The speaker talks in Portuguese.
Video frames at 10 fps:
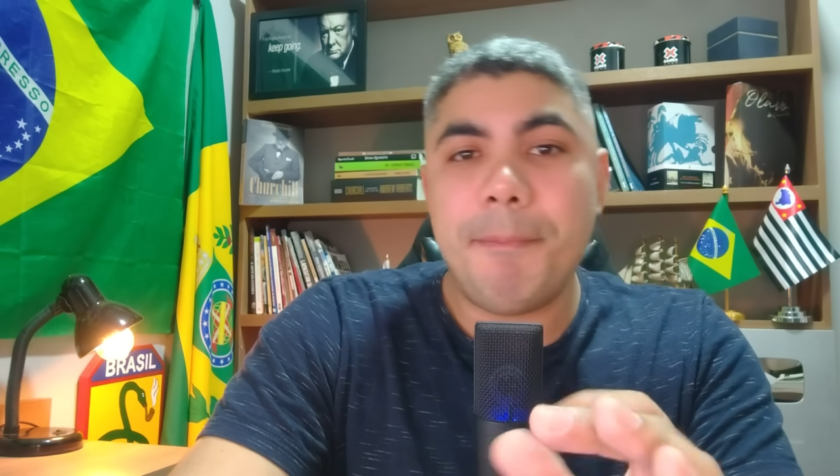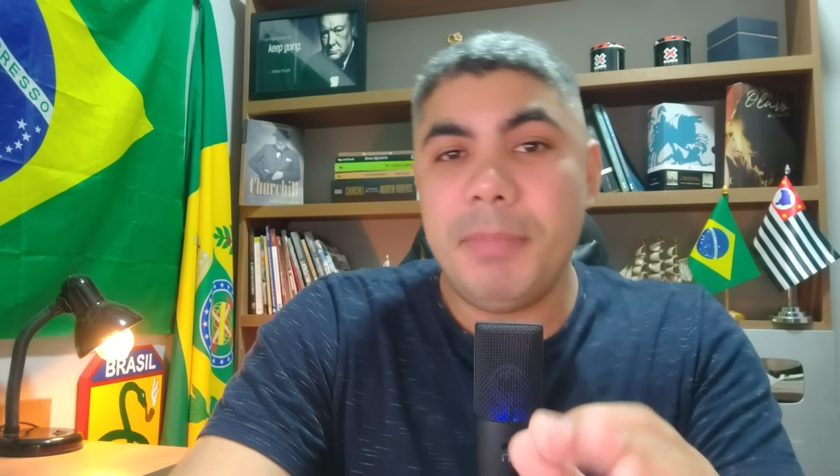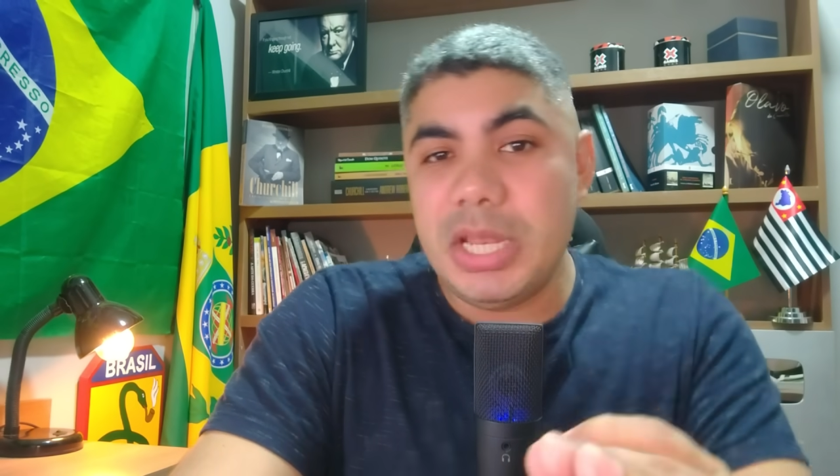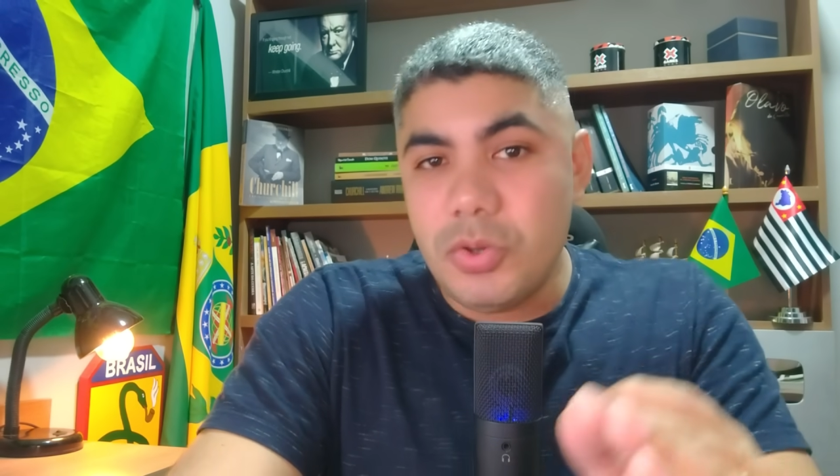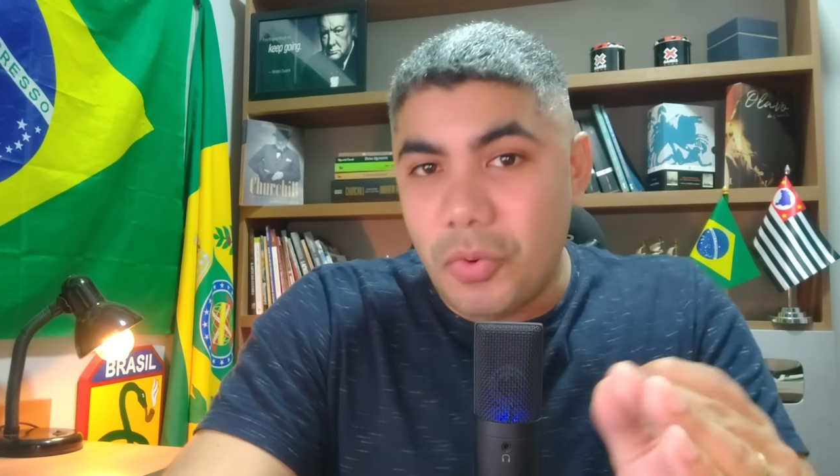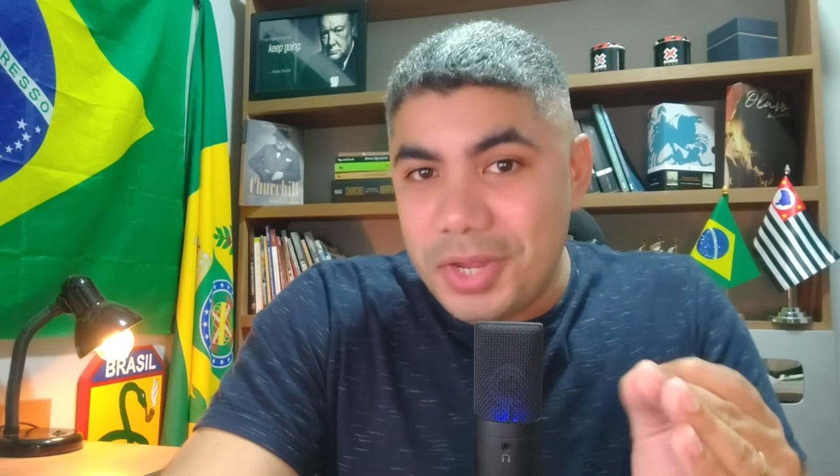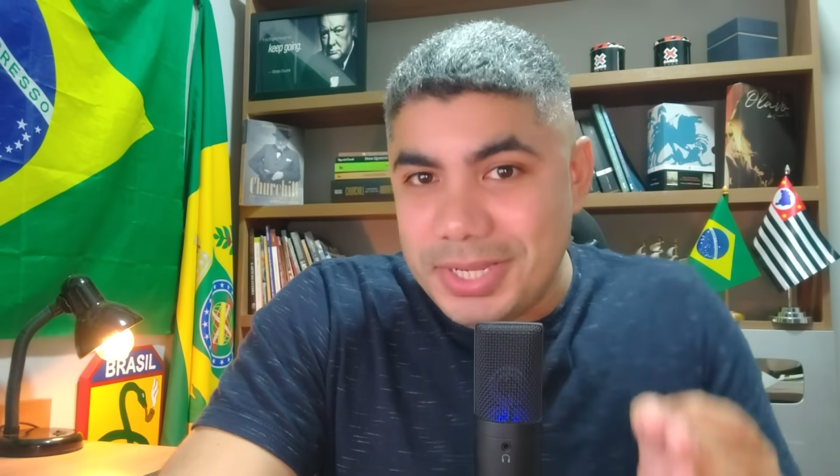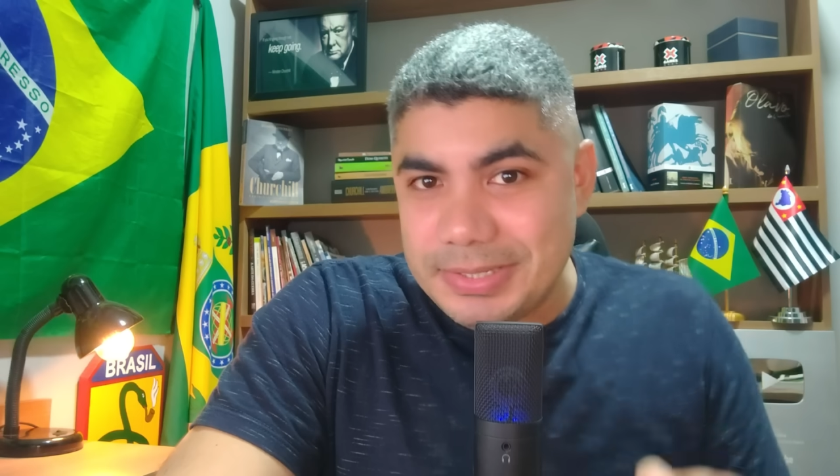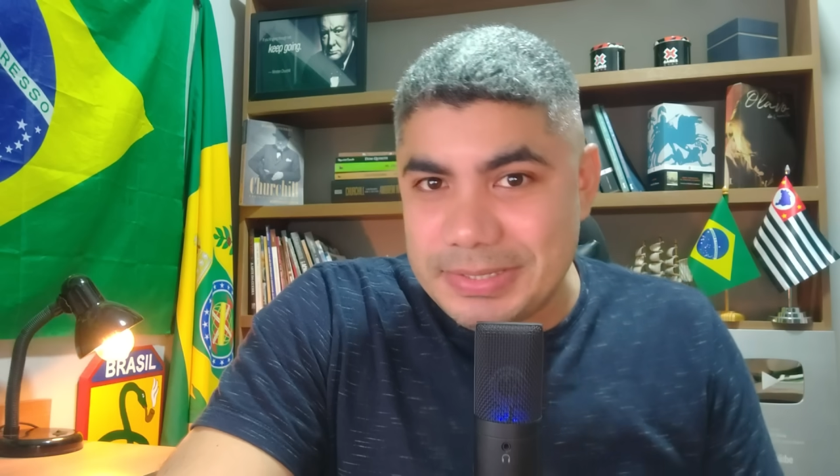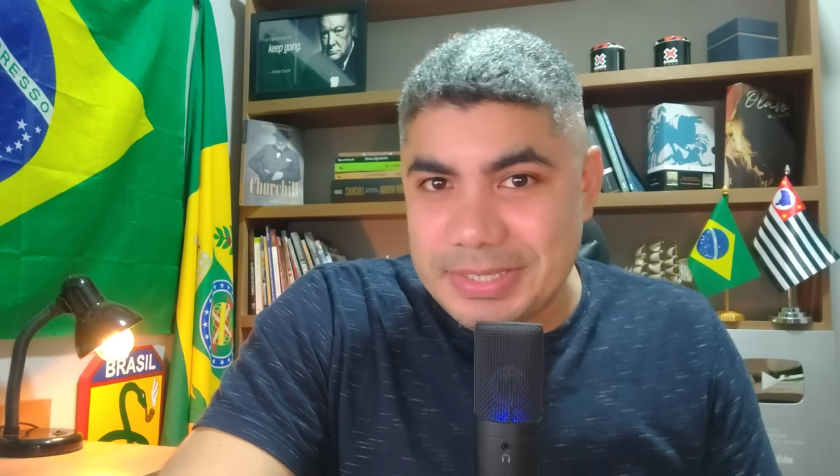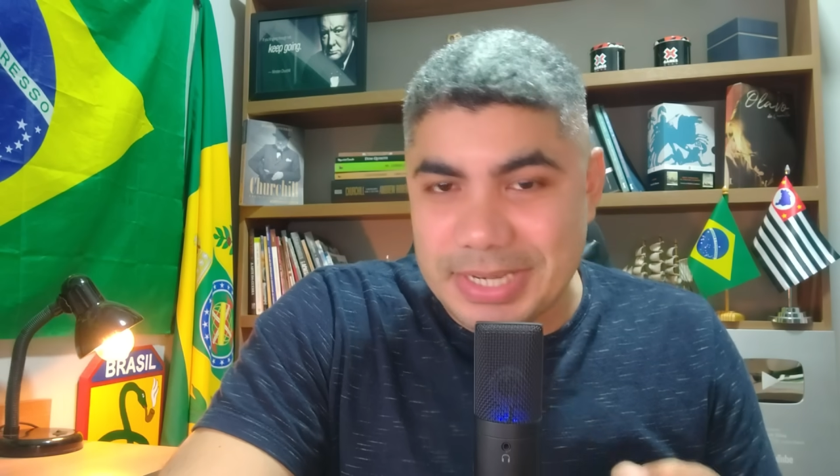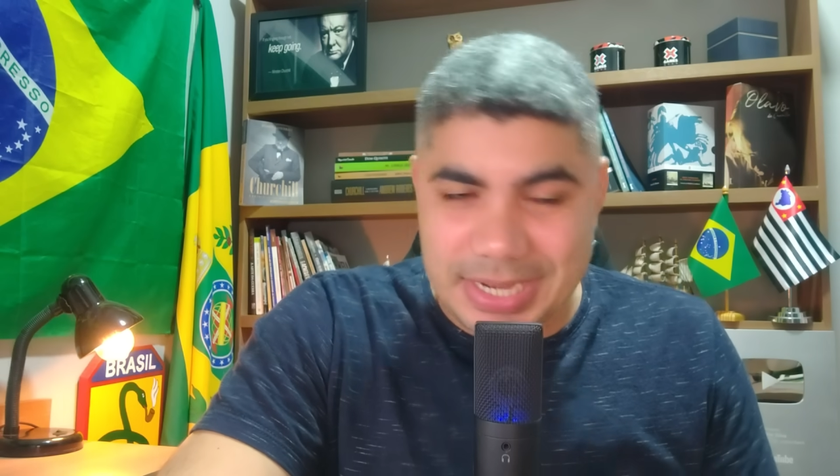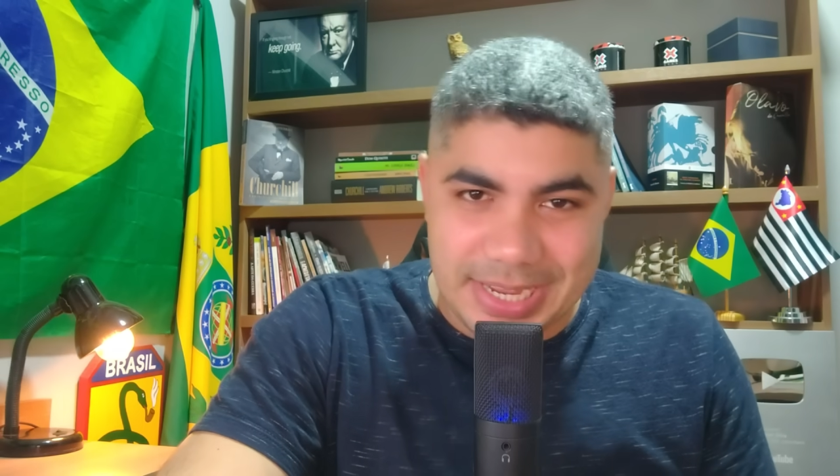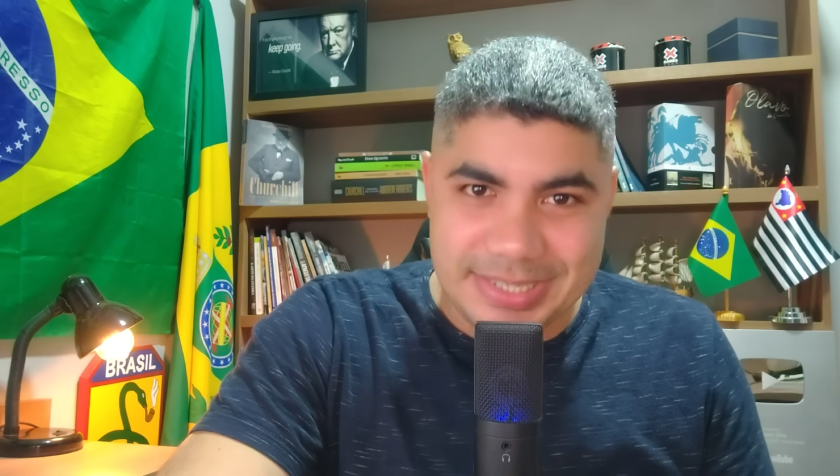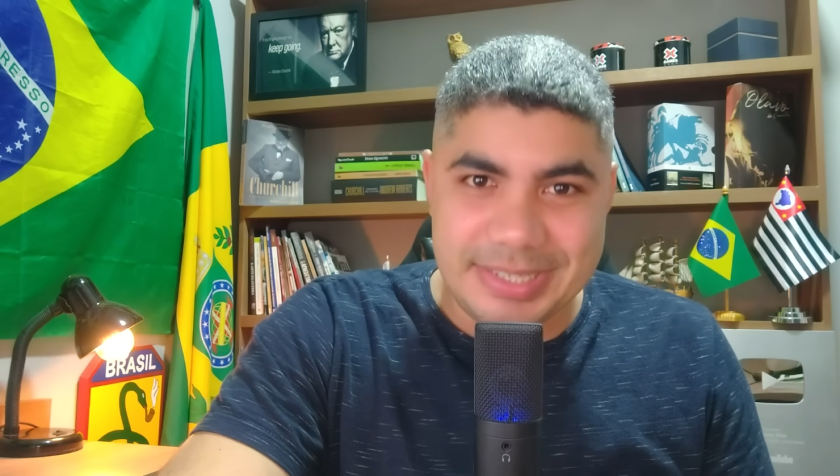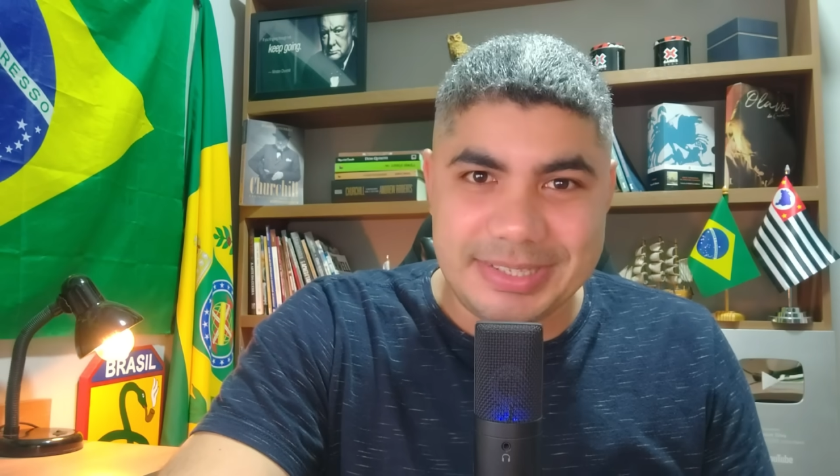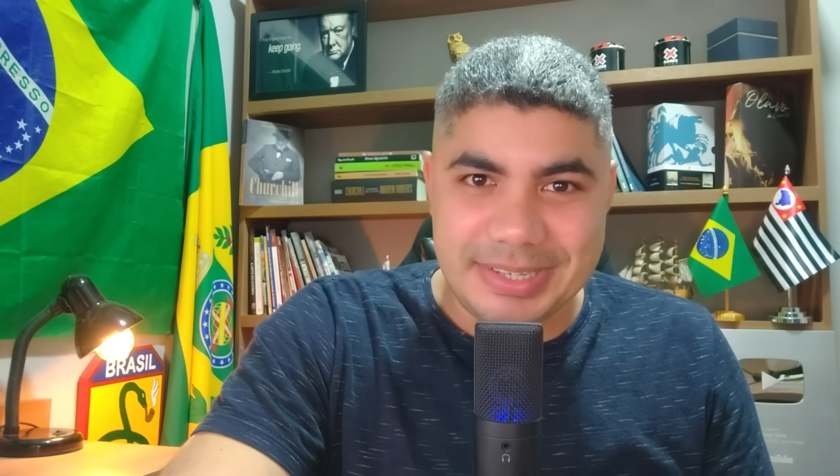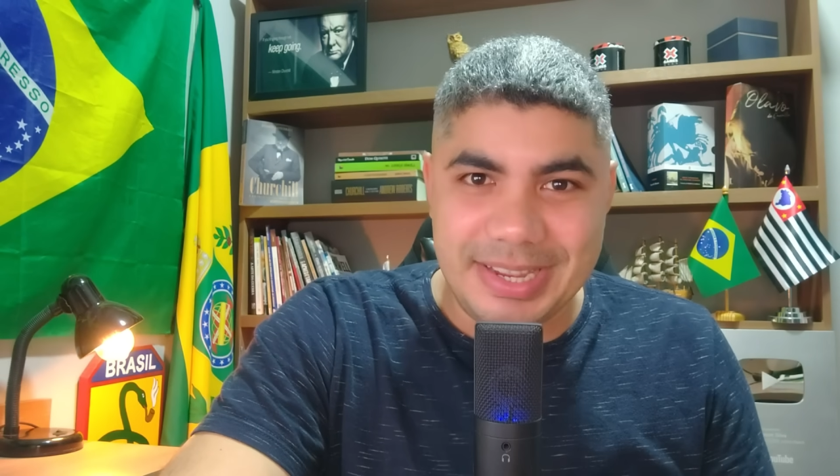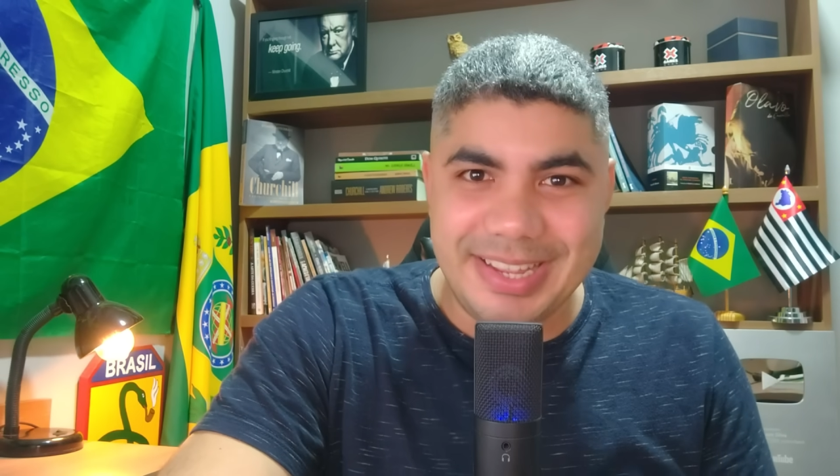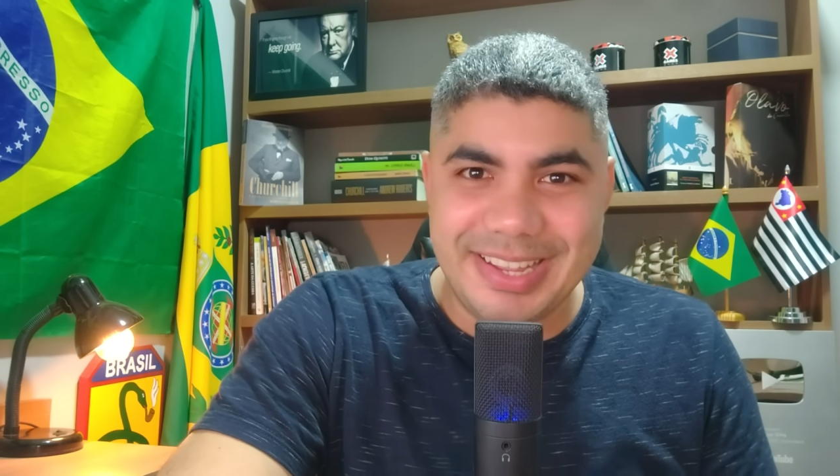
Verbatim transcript: milhões de casas, né?